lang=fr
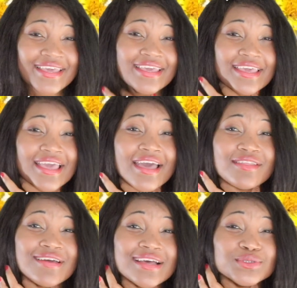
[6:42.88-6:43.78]
et
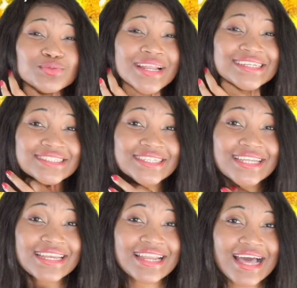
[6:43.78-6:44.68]
aide à
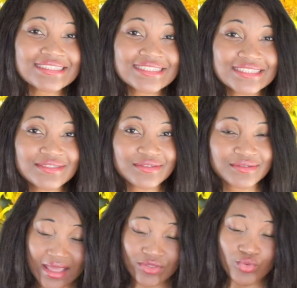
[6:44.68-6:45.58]
soulager l'arthrite.
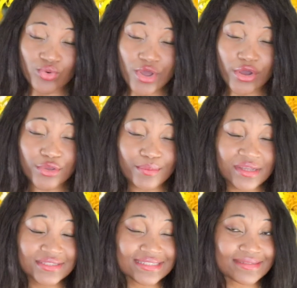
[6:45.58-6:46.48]
Les douleurs
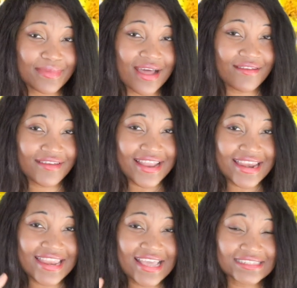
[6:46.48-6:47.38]
rhumatismales,
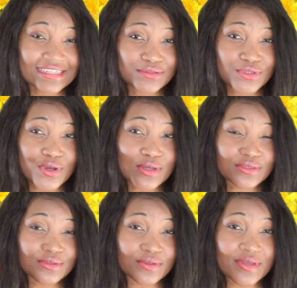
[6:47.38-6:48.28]
les
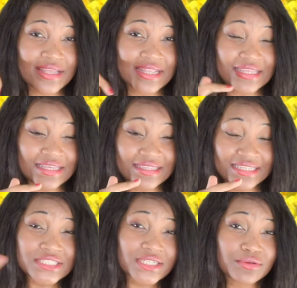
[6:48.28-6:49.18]
entorses, les
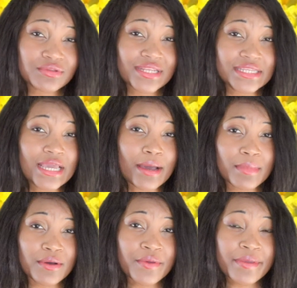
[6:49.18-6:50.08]
déchirures des
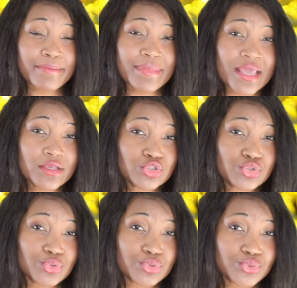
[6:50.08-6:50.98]
ligaments, mais
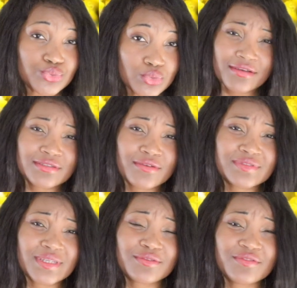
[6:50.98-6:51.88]
surtout lorsque
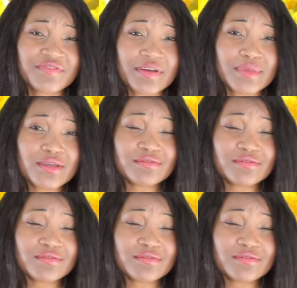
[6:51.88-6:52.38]
vous êtes une femme et